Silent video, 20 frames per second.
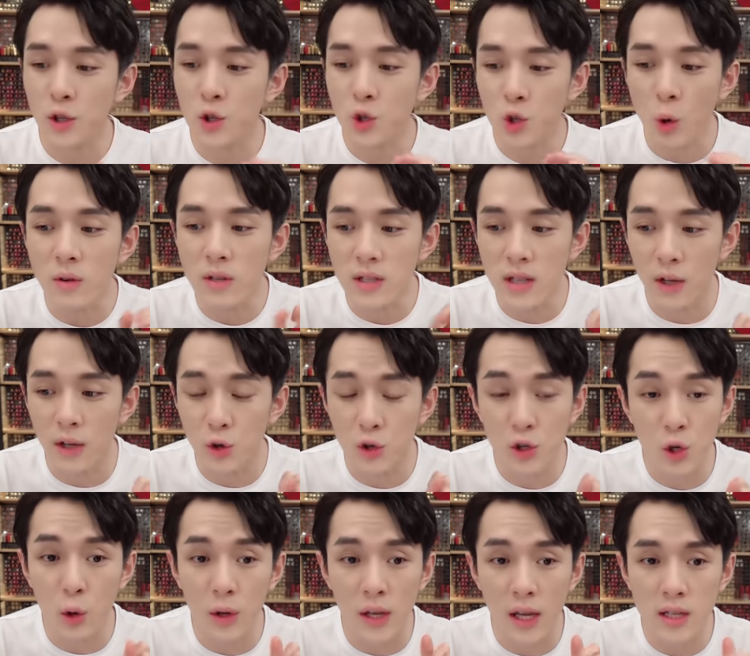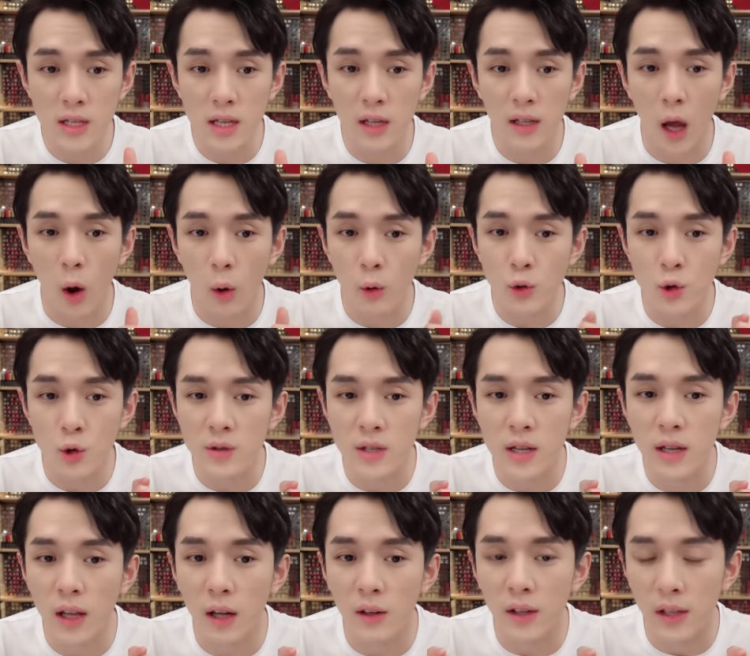它是棕色，就秋叶色调、红棕
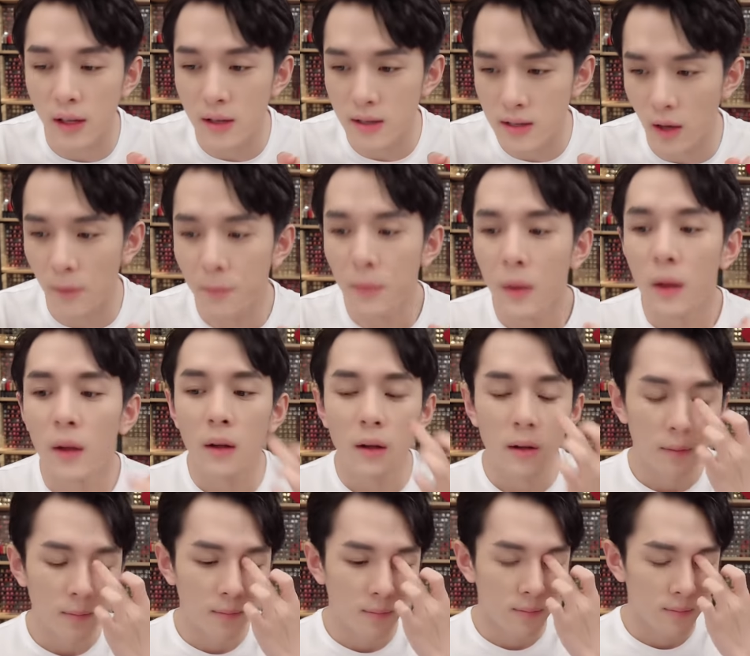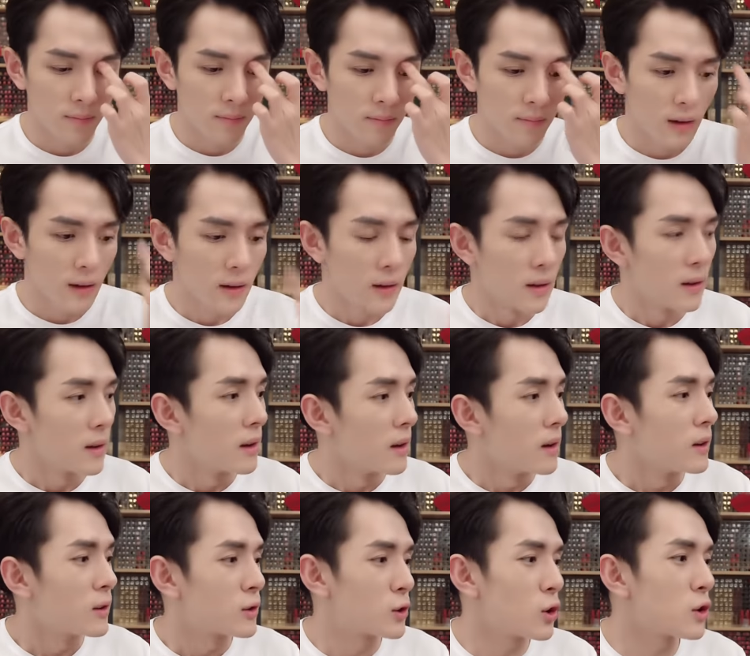色调的颜色。还有那种草莓
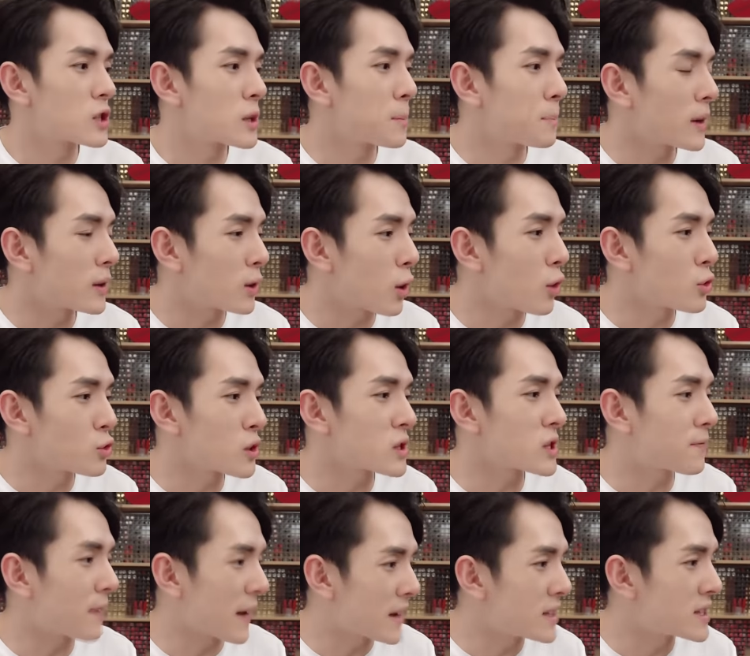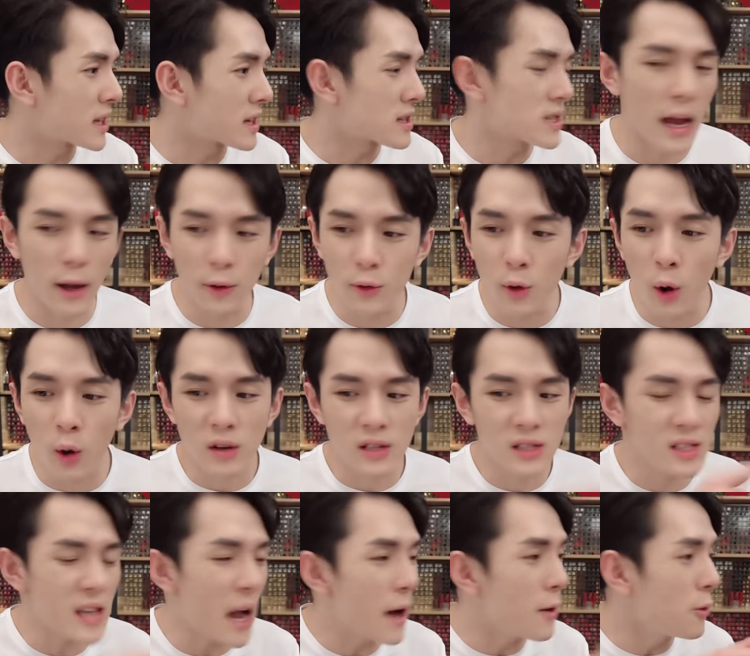红，就是都说是番茄色，还有那
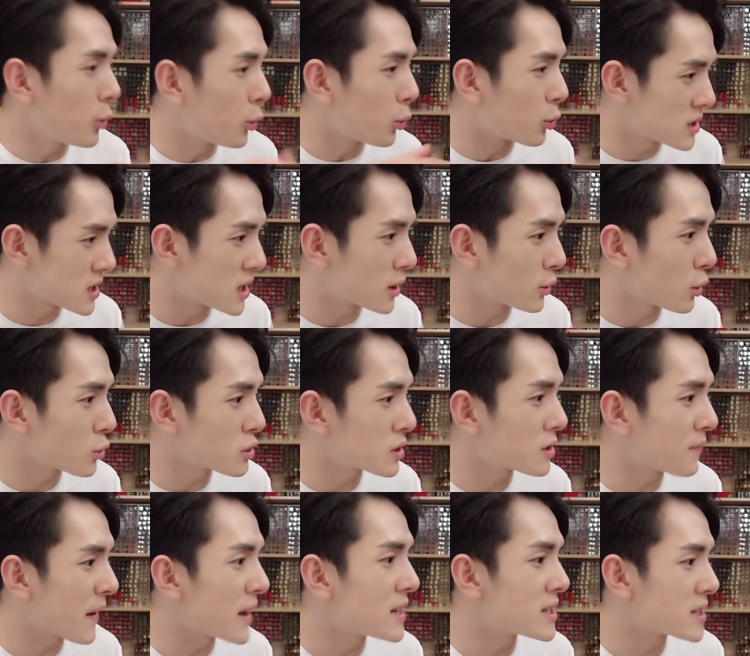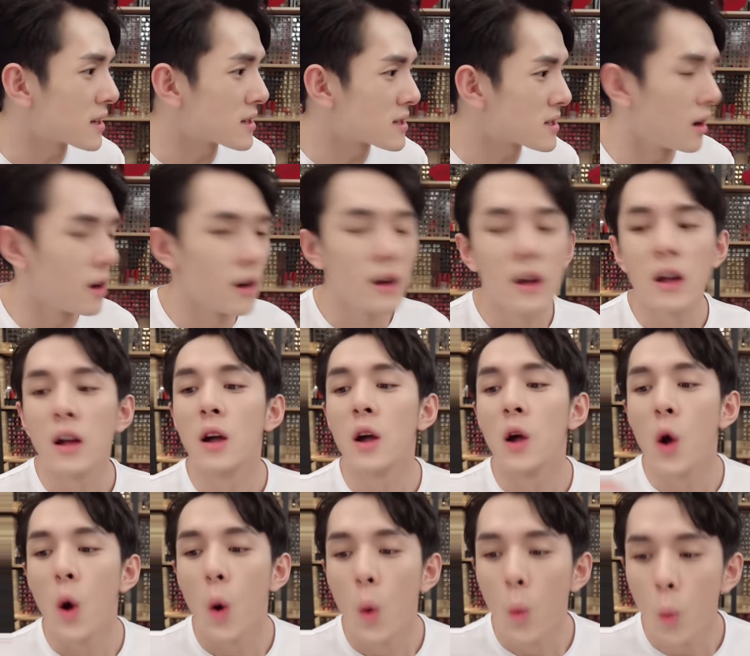种珊瑚色都说是番茄色，对，就是
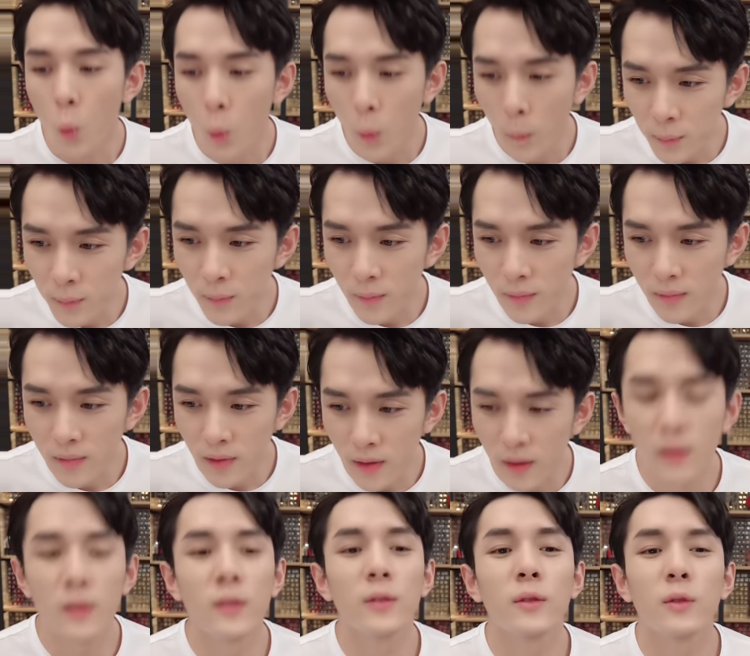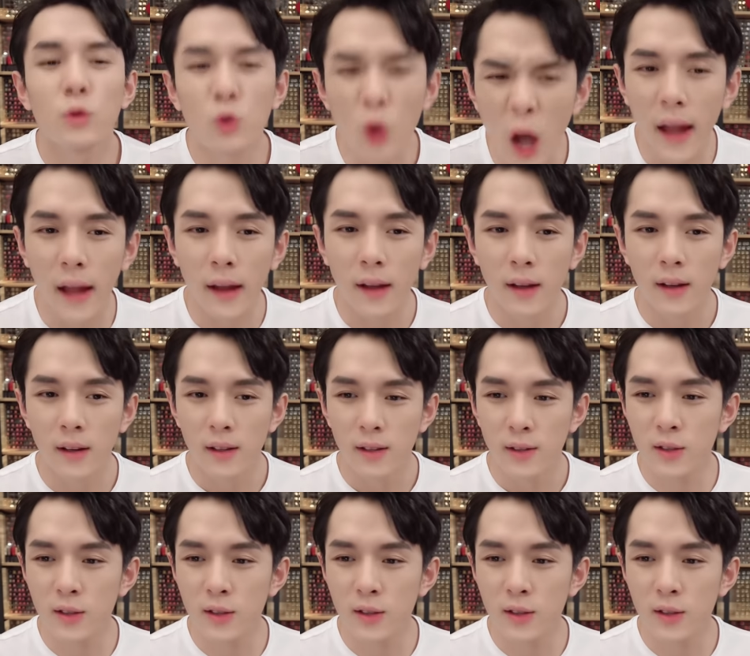蹭番茄色的热度。对，